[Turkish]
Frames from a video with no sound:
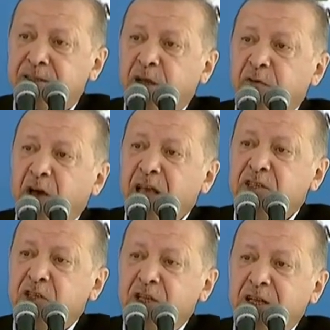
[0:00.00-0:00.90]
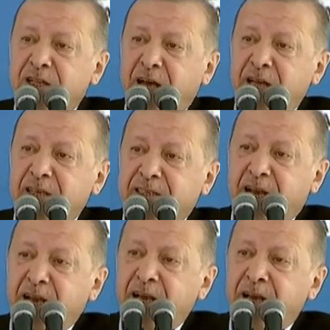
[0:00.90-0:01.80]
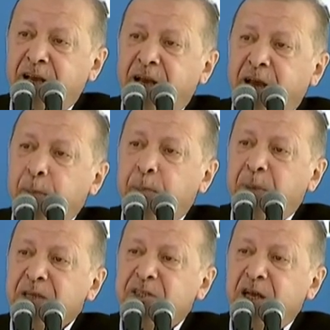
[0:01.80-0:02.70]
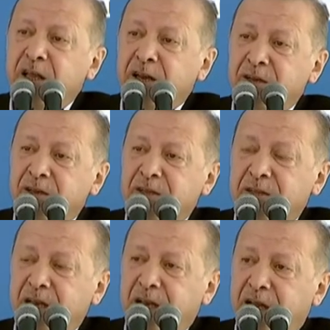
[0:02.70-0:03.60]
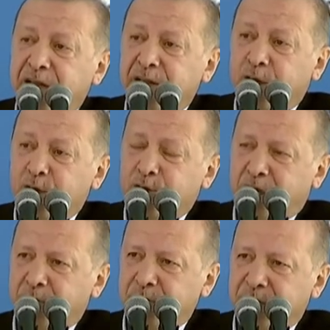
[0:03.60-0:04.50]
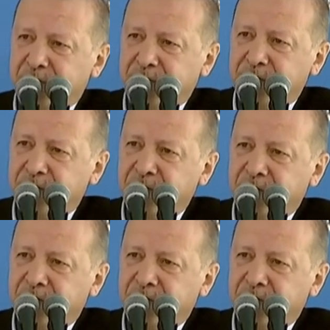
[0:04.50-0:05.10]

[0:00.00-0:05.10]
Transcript: zafer çığlıkları ise hep başkalarının dillerinde yükselmiştir.